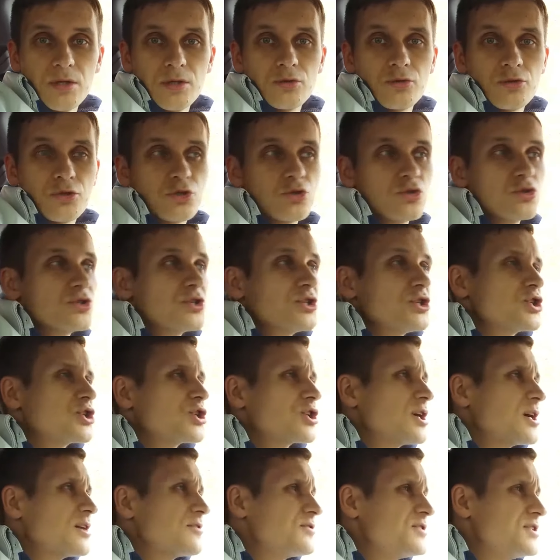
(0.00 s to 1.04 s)
То есть что значит
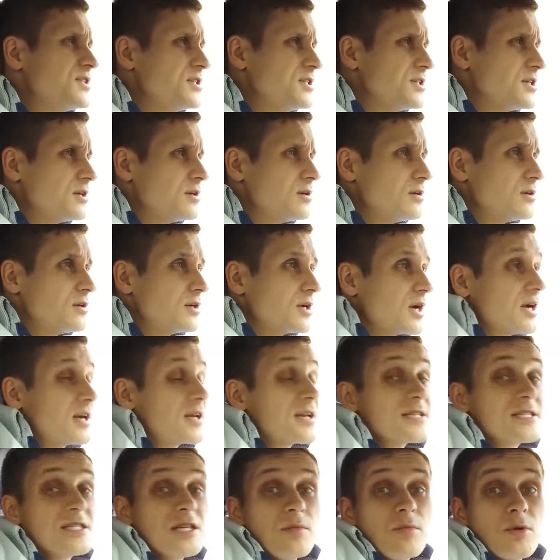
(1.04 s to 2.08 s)
как все? Как
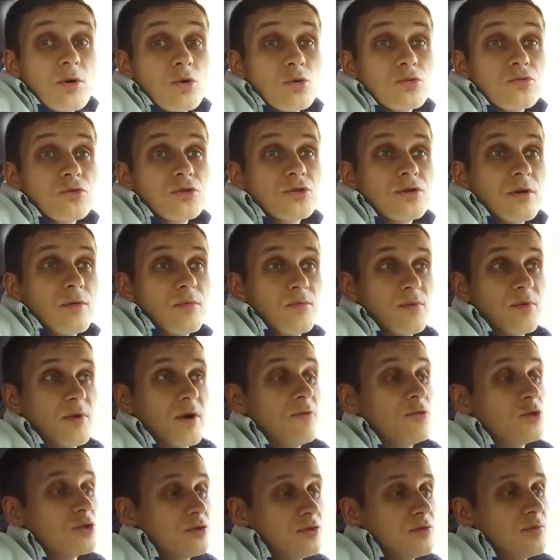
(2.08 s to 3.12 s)
раз наоборот, вот, а
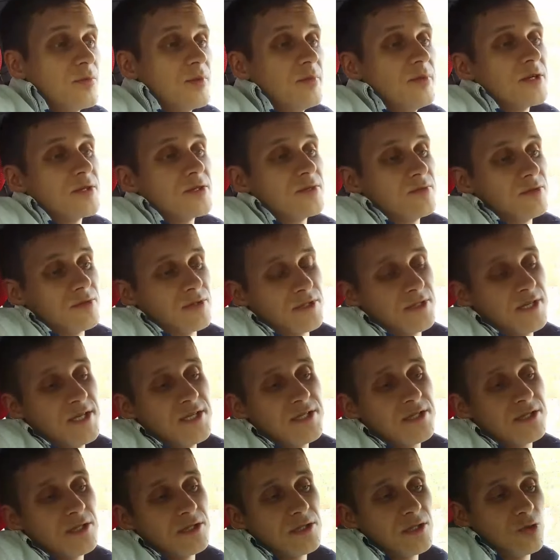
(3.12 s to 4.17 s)
вот например,
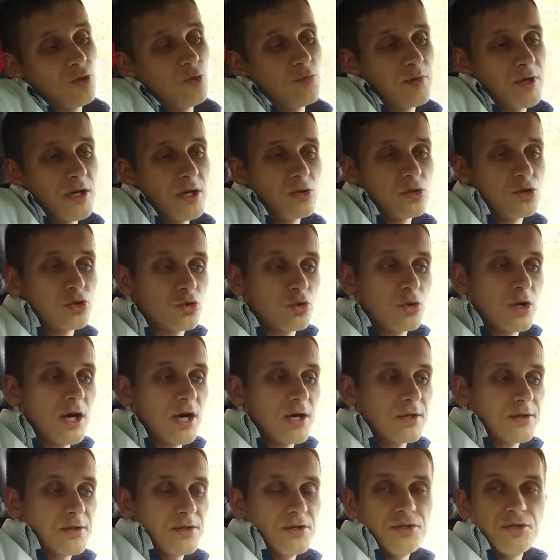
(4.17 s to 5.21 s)
знаете, да, такое правило, что
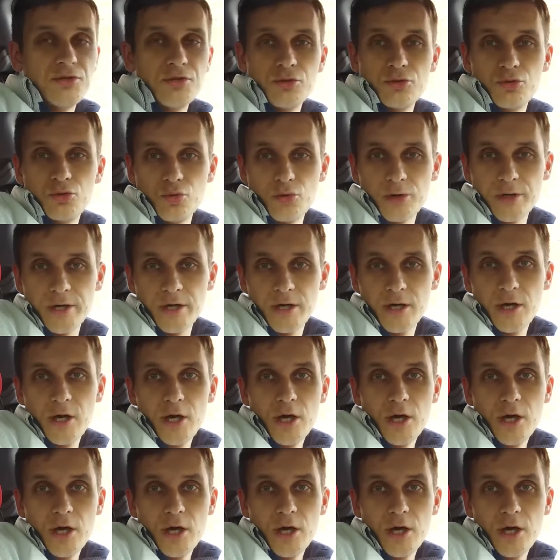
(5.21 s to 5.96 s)
карта не территория.